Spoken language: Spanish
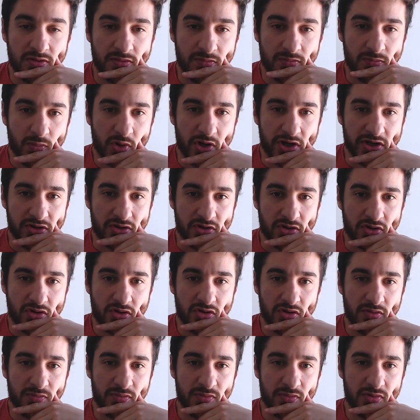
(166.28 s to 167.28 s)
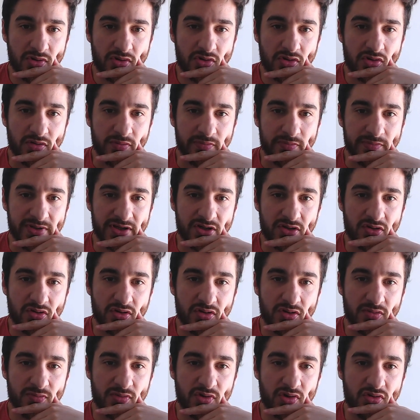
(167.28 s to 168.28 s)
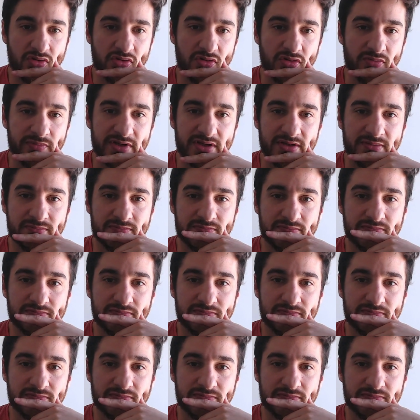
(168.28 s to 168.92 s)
Bueno, ¿cómo come? ¿Cómo come?